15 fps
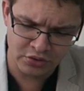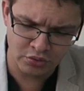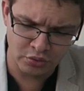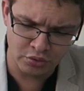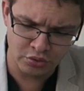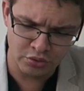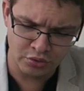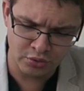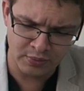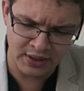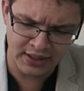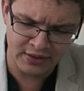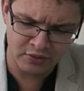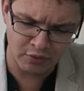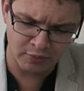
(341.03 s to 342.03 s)
dont le nombre
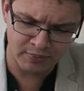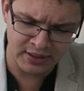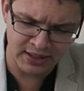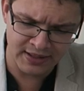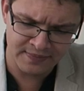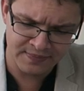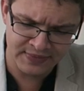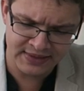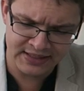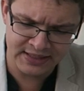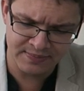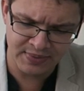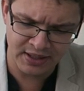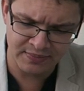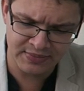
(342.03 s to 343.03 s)
est complet,
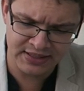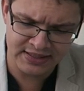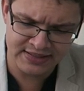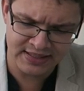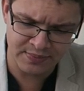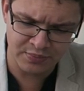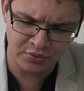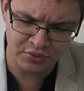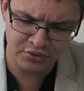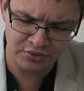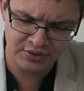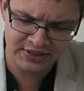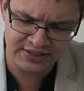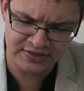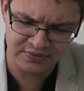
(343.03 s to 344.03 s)
ni parmi les
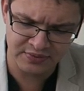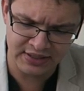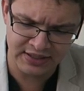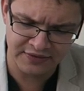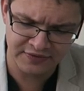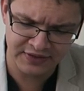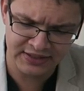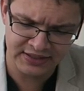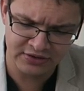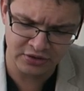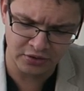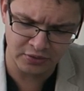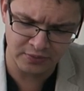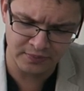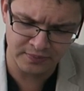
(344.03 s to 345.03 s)
apôtres qui sont à la fin des
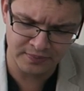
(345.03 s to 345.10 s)
temps.